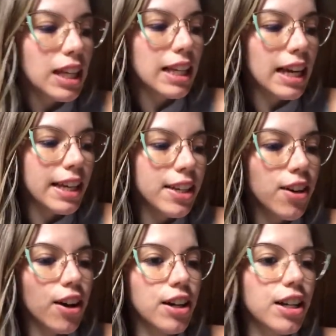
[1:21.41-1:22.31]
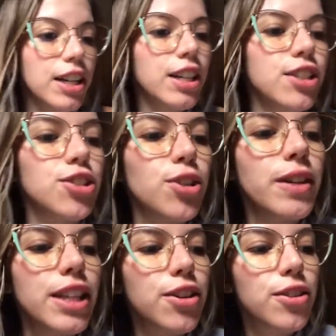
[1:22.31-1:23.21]
E aí, ó, estou
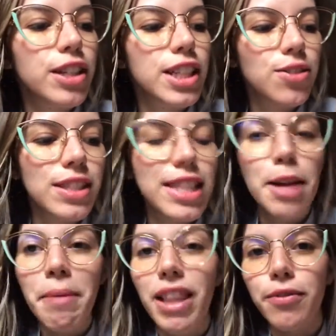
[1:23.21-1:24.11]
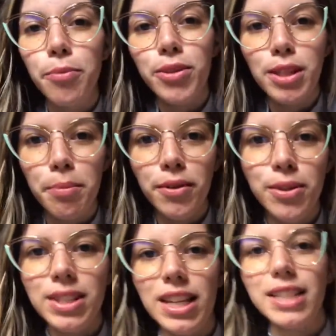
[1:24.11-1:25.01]
aqui colocando as coisas na mala, vou mostrar pra
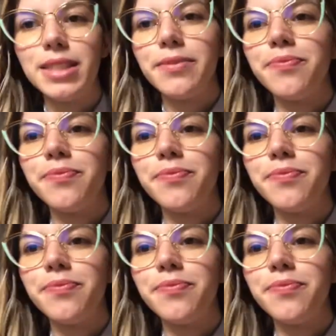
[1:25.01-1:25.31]
vocês.